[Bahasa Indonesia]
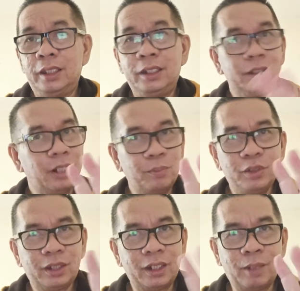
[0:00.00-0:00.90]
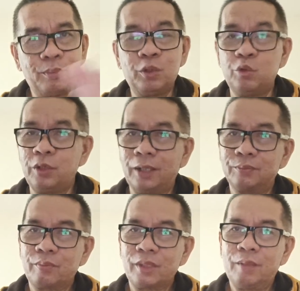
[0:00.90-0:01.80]
Ini tidak bisa yang
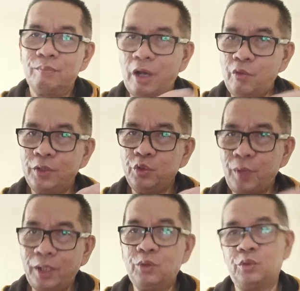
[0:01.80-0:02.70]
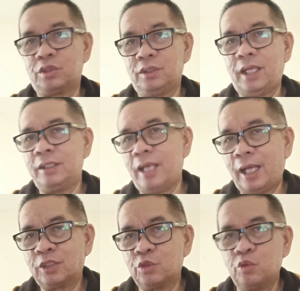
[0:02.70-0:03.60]
menduga bahwa Juventus yang
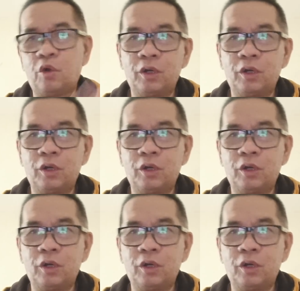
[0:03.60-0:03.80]
diasuh